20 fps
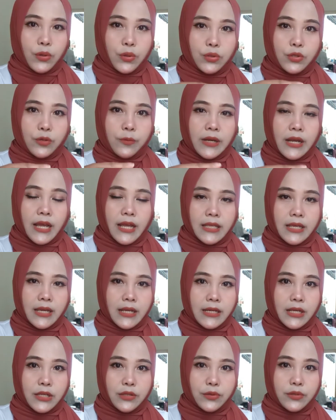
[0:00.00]
untuk bedaknya
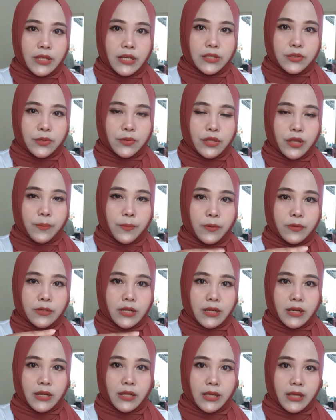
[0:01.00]
dia itu teksturnya
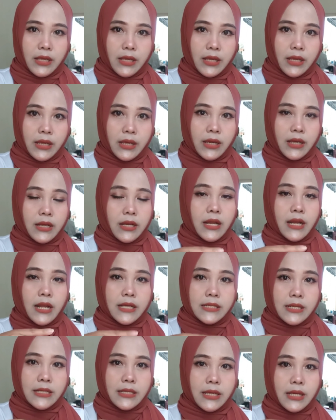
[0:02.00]
powdery dan
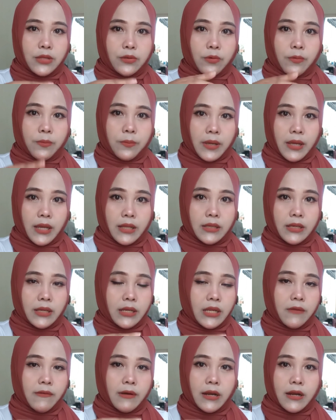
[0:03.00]
hasilnya itu matte
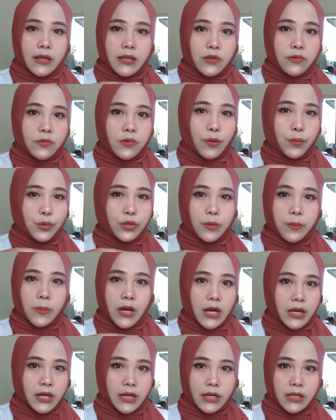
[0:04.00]
ini warnanya juga putih
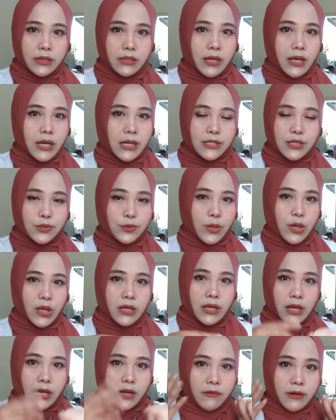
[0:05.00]
banget nggak
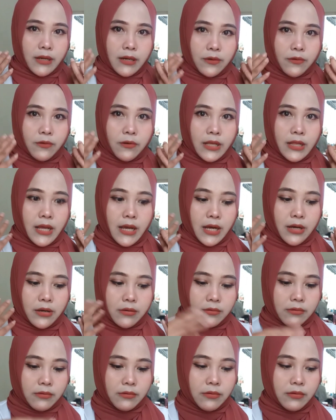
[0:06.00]
sesuai dengan warna kulit
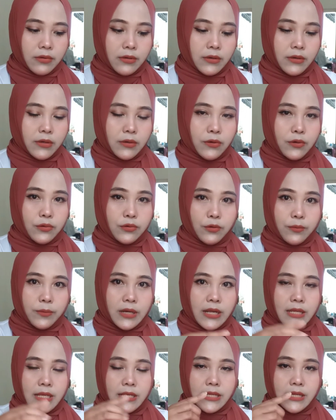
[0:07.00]
aku untuk
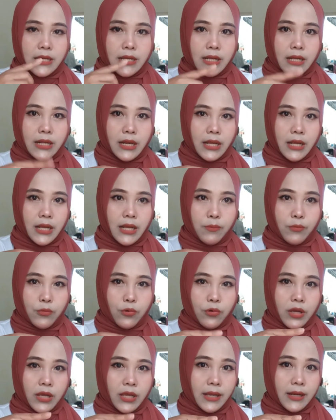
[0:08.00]
bedaknya sendiri
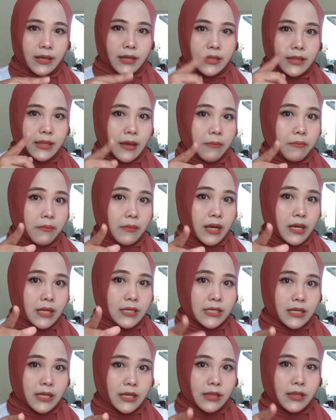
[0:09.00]
mungkin ditambah
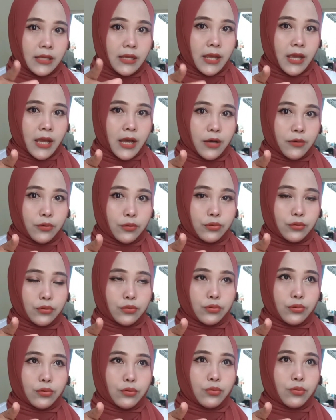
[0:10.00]
shade yang
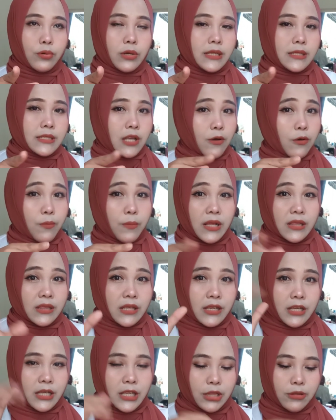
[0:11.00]
untuk kulit sawo
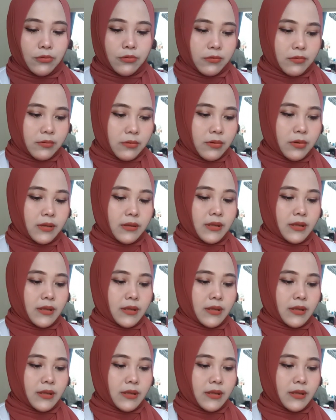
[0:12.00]
mateng gitu